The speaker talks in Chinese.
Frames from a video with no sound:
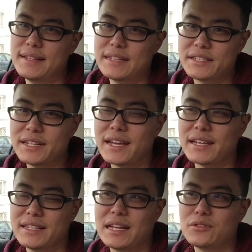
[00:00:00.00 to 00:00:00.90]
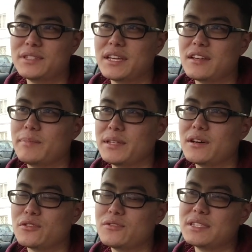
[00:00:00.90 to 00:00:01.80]
在这里给大家推荐一个频
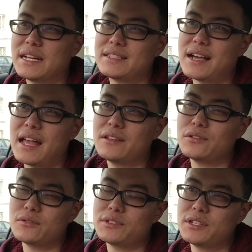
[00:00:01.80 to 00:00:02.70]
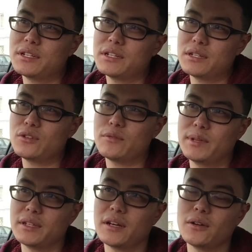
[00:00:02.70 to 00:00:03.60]
道，如果大家看得懂这个英语
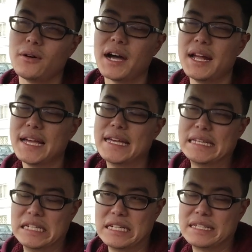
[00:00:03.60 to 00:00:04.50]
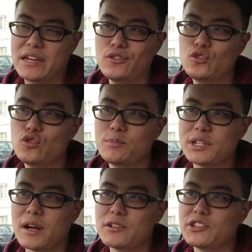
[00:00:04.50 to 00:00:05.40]
频道的话，是在 YouTube
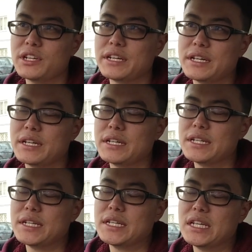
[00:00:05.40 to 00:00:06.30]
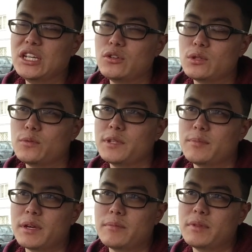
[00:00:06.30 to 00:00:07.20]
上。这个 YouTube 的
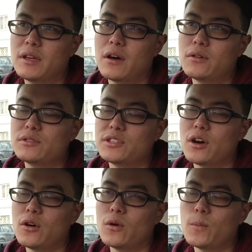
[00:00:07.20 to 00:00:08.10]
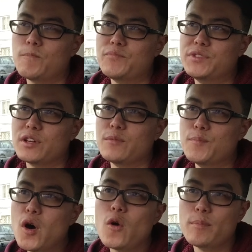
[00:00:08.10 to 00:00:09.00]
频道叫 The
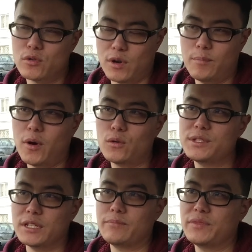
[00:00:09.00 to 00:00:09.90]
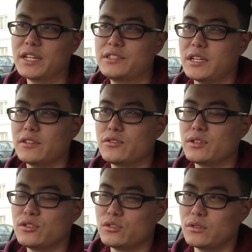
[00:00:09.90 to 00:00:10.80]
Mob Reporter，它讲的就
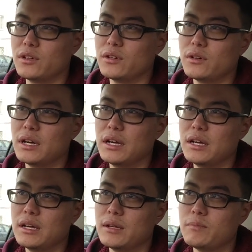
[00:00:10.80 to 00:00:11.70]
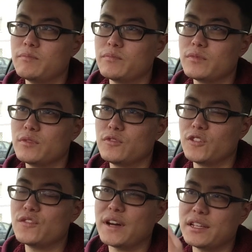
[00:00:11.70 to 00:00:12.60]
是所有嗯
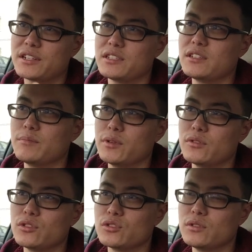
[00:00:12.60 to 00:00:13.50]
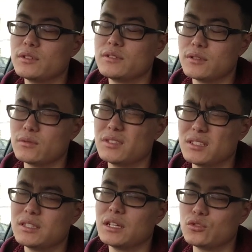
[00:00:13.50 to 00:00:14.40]
非法的事情，比如说走
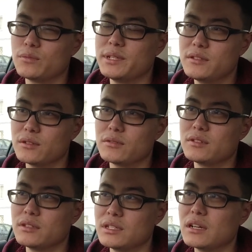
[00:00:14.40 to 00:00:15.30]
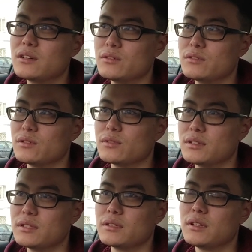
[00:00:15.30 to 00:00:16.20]
私啊、毒品走私、人口走
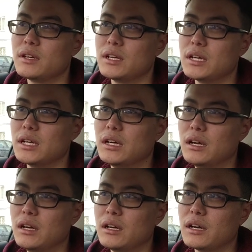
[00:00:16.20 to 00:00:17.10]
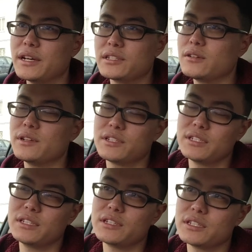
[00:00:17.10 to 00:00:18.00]
私、呃黑社会之
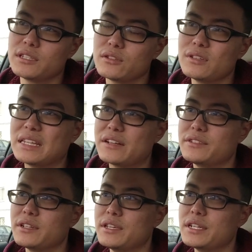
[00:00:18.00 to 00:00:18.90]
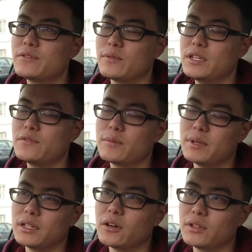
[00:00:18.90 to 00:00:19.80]
类的事情。所以它是一个英文英文
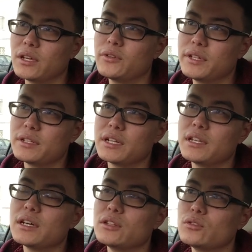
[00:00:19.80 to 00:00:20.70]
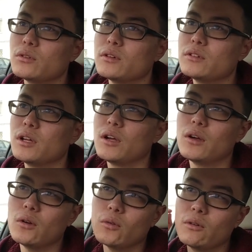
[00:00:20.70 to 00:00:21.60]
频道，订阅的人也很多。
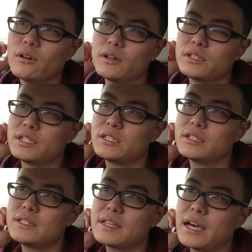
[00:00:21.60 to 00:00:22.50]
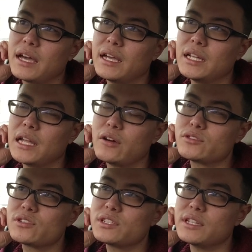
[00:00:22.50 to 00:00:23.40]
我是在来欧
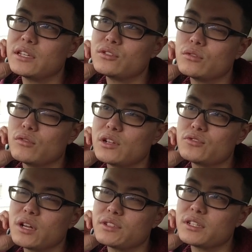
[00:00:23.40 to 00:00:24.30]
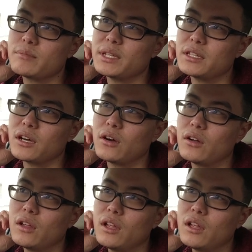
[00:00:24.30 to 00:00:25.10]
洲之前就有关注到这个频道。